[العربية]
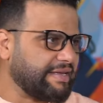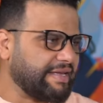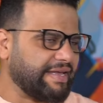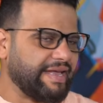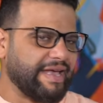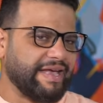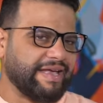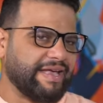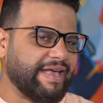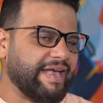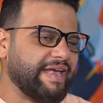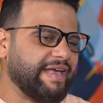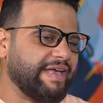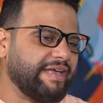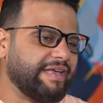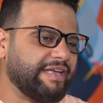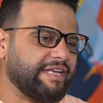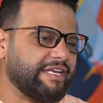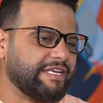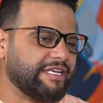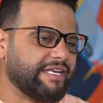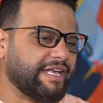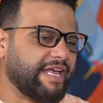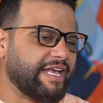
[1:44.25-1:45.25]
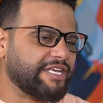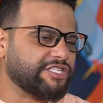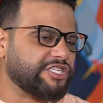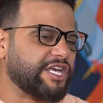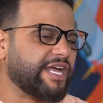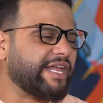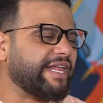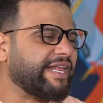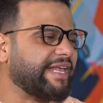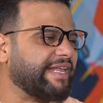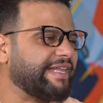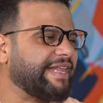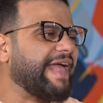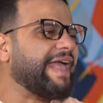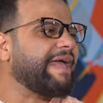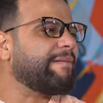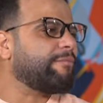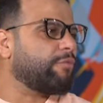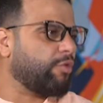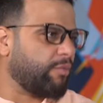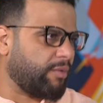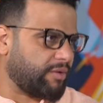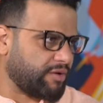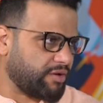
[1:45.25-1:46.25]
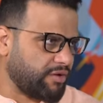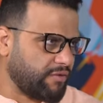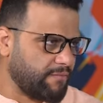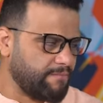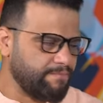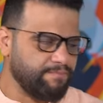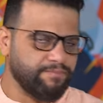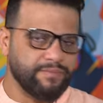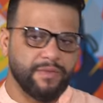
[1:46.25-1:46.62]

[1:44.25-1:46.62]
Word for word: ك ك كشك انهاء مباراة